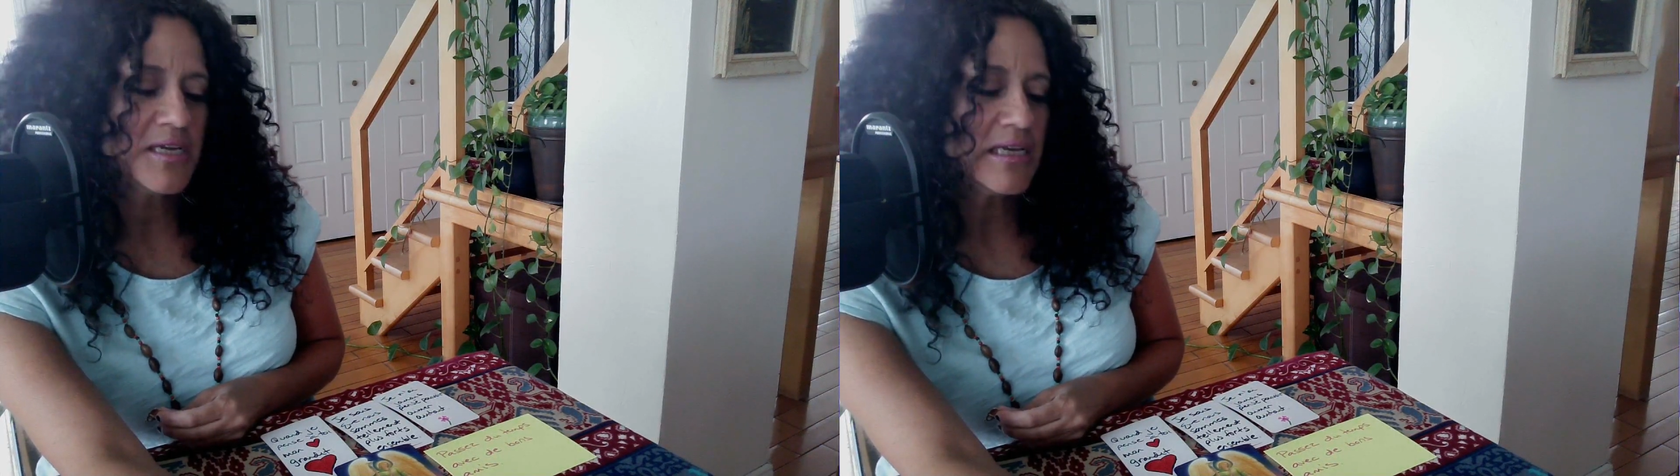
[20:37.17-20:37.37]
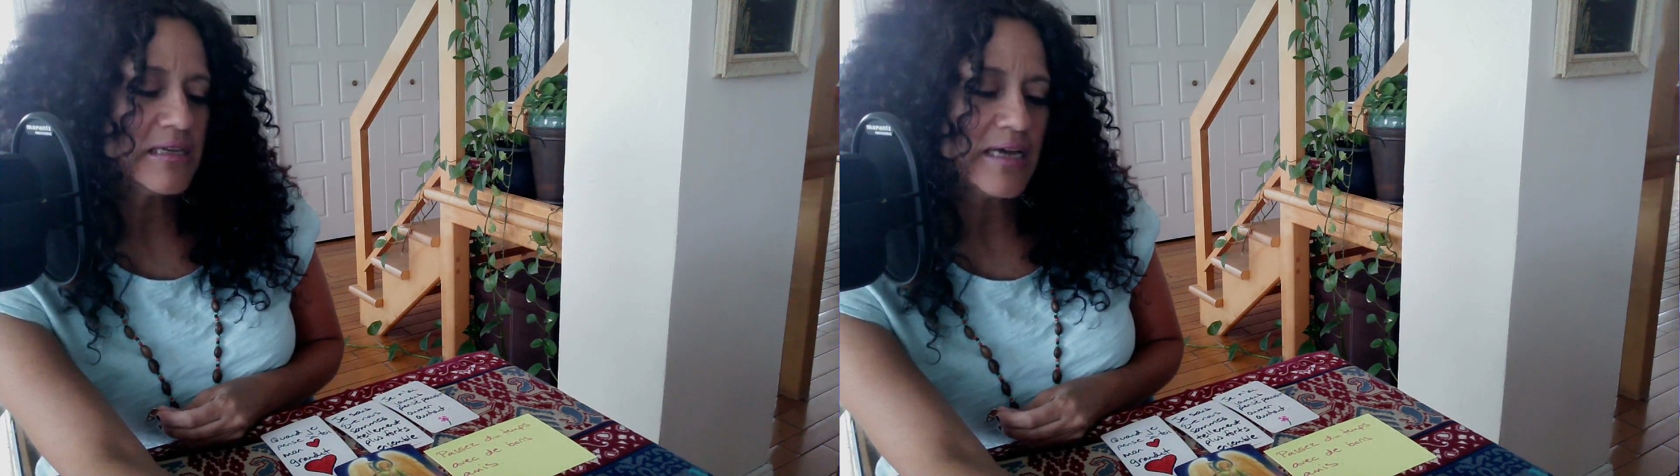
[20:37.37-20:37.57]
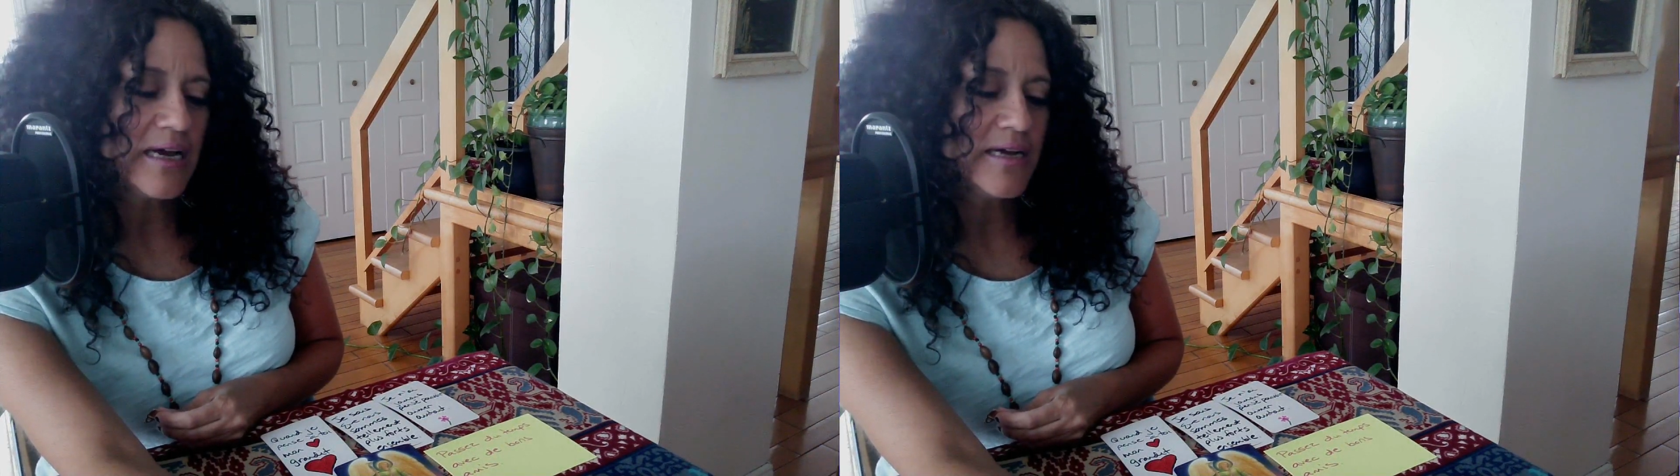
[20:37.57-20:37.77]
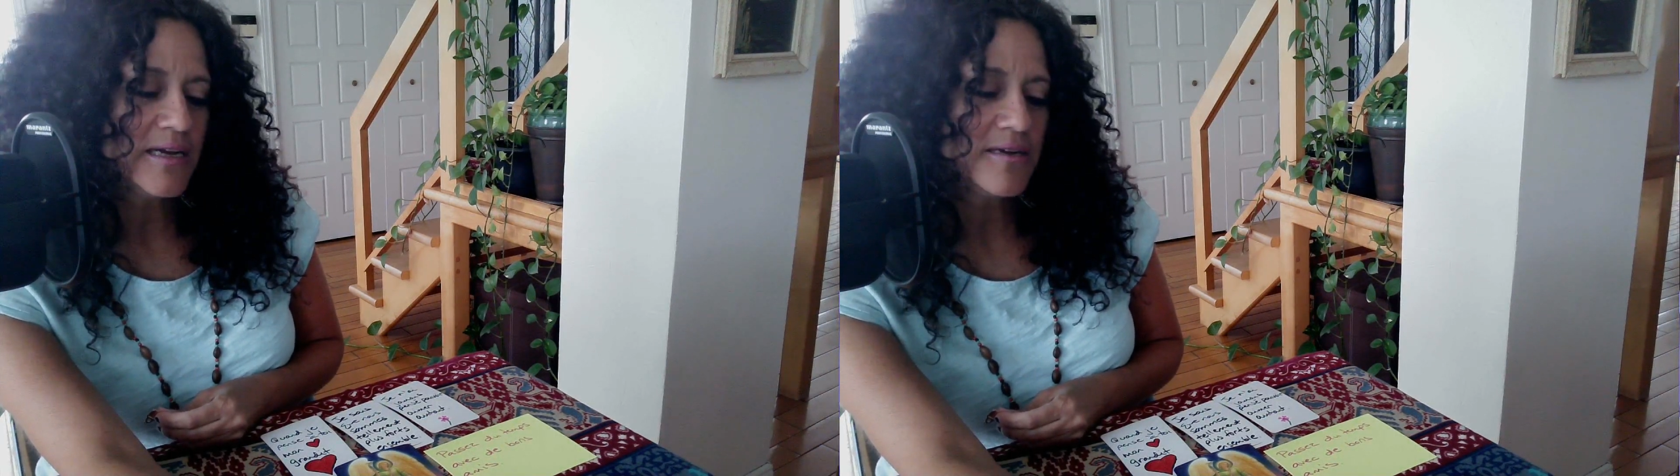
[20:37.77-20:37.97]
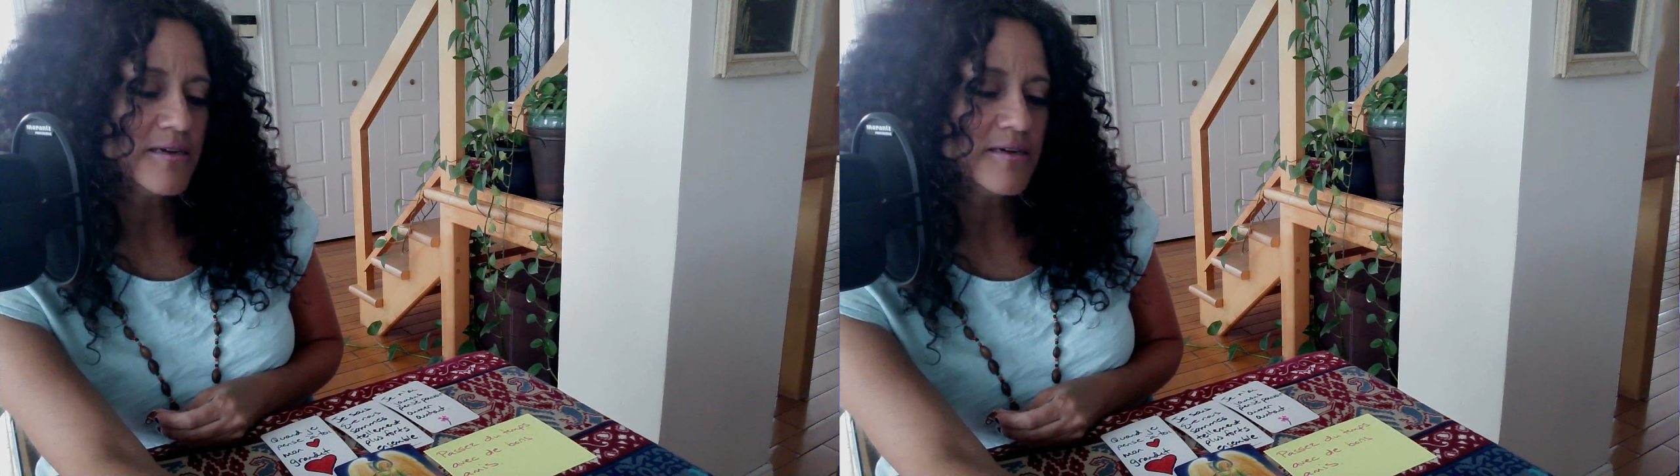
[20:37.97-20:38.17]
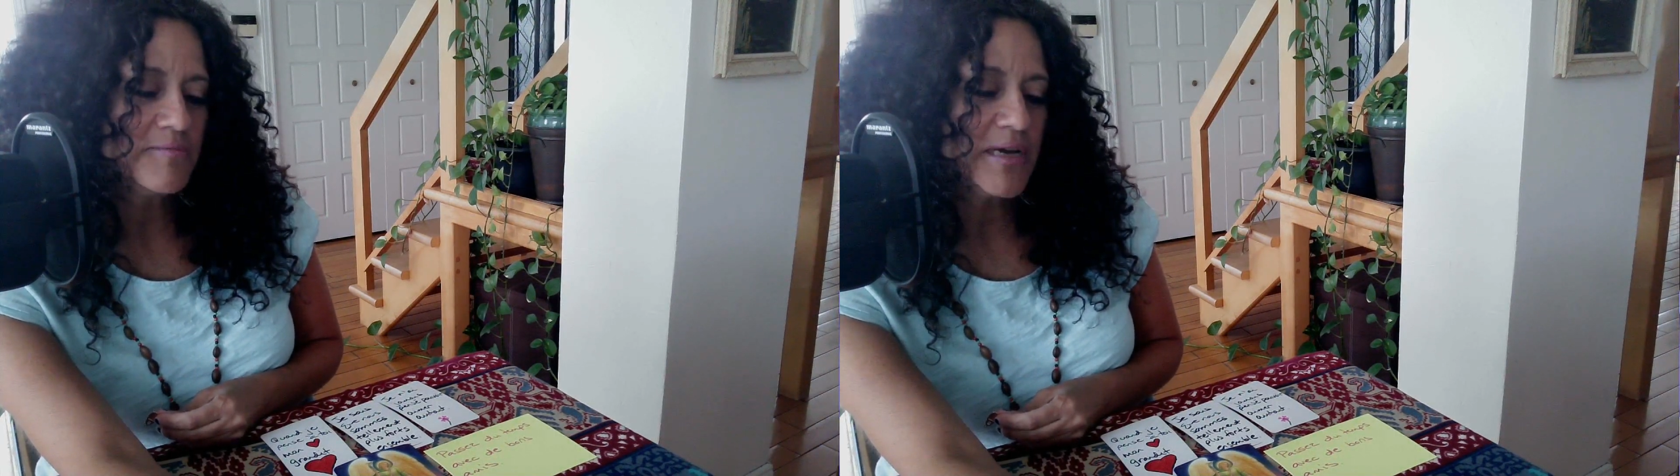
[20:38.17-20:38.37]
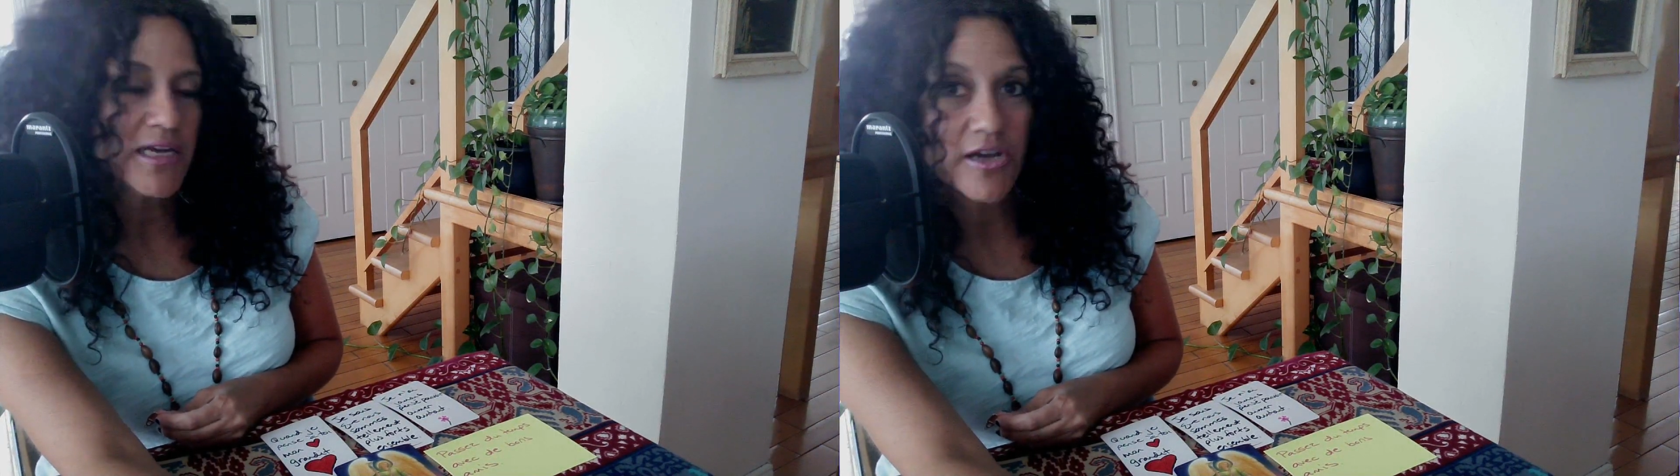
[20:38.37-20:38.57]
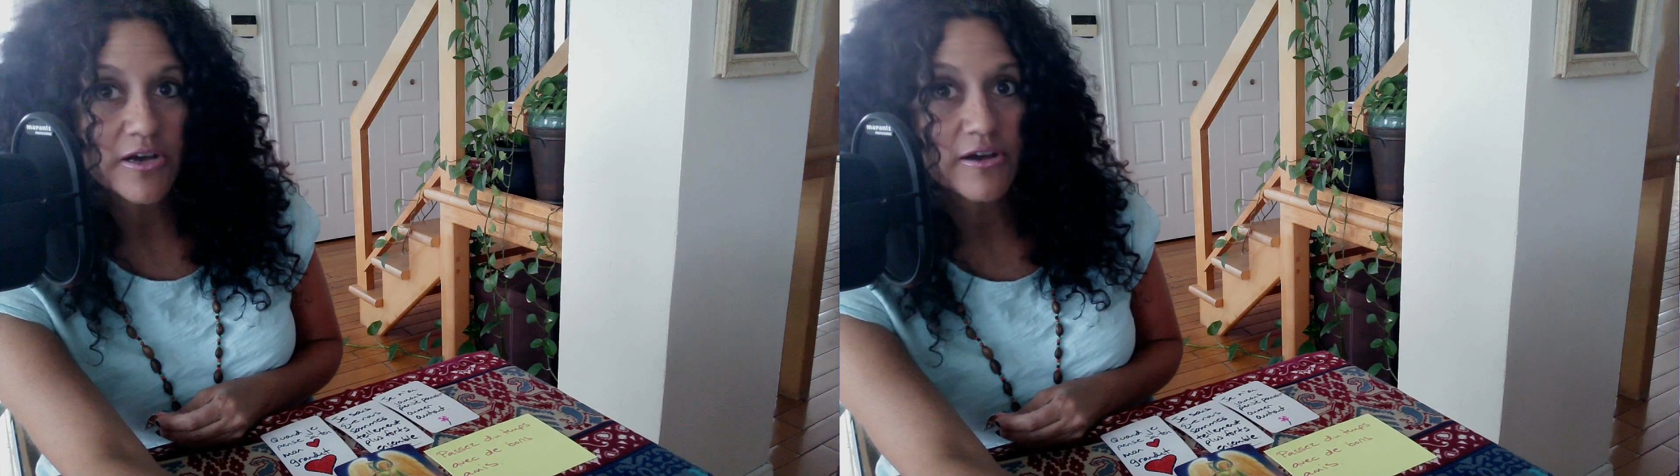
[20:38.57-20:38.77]
étang, là,
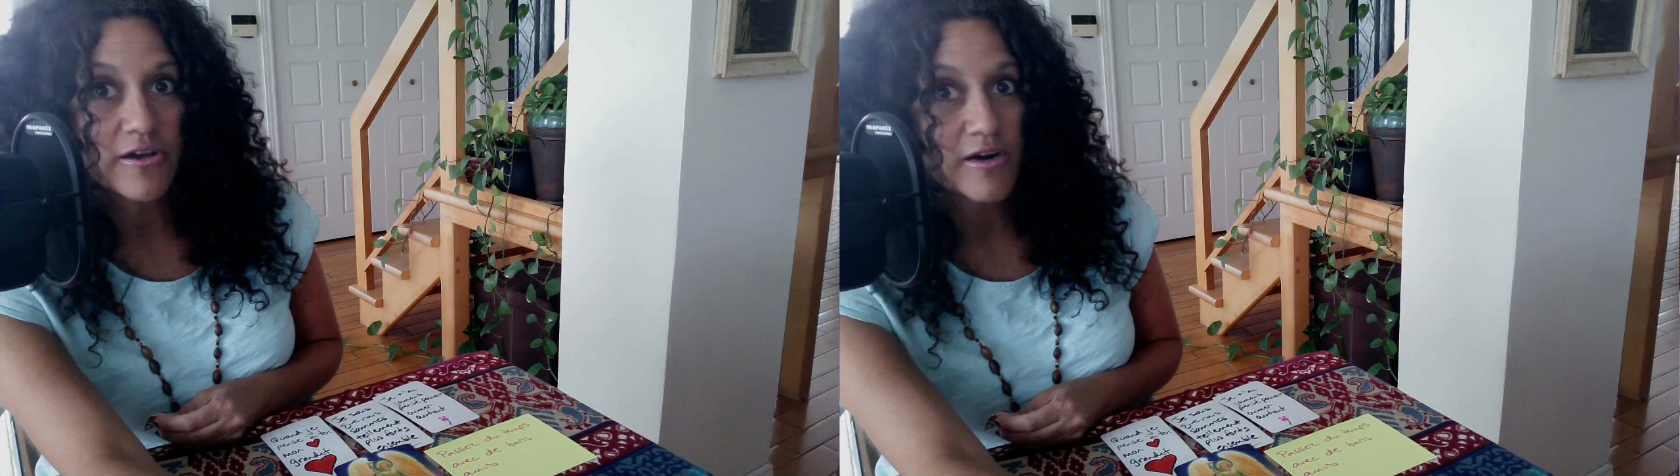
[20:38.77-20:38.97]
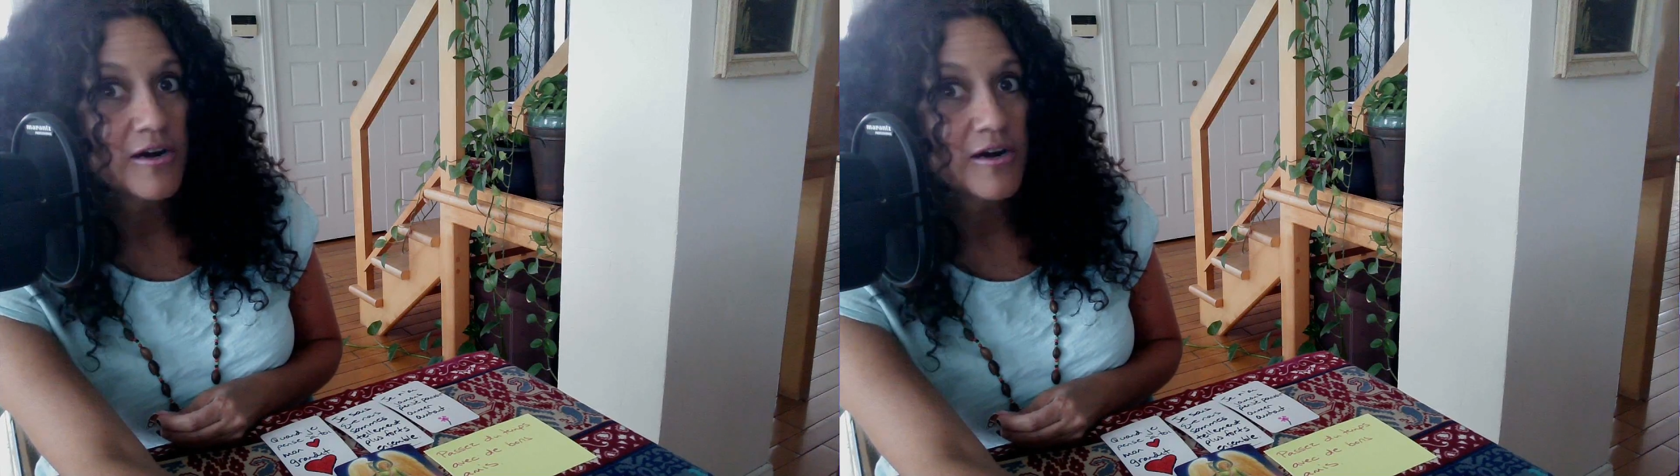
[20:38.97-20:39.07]
mais euh,